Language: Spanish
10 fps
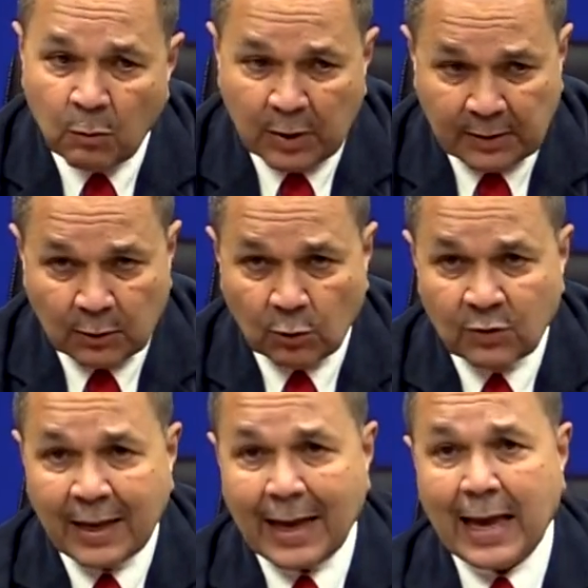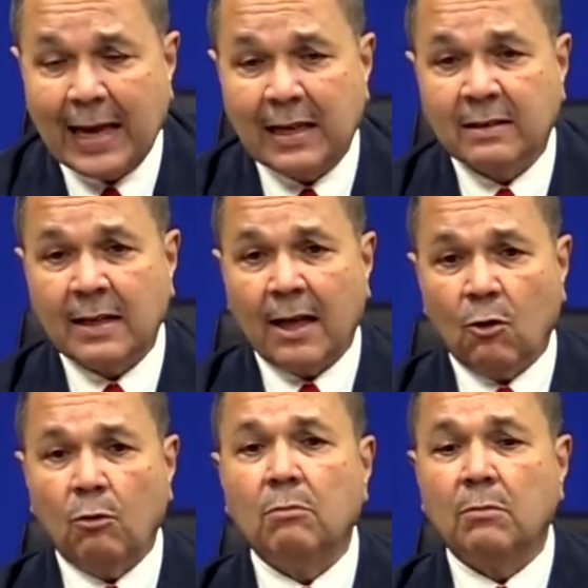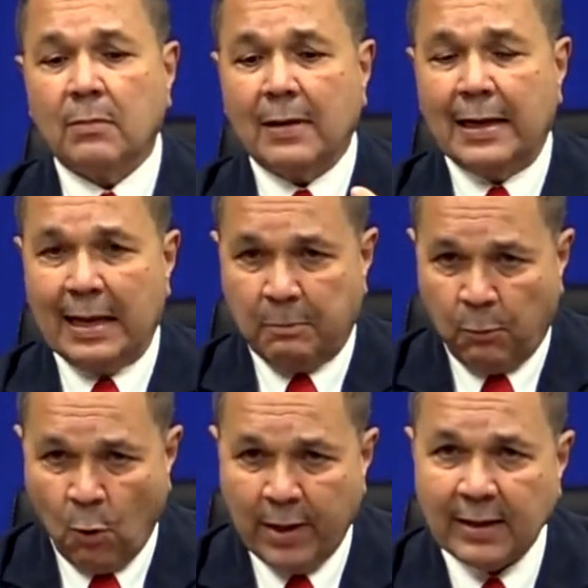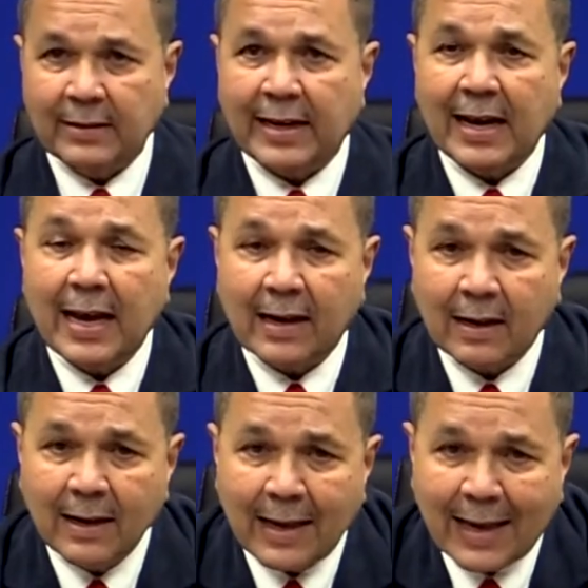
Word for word: pues entonces el Estado les pueda entregar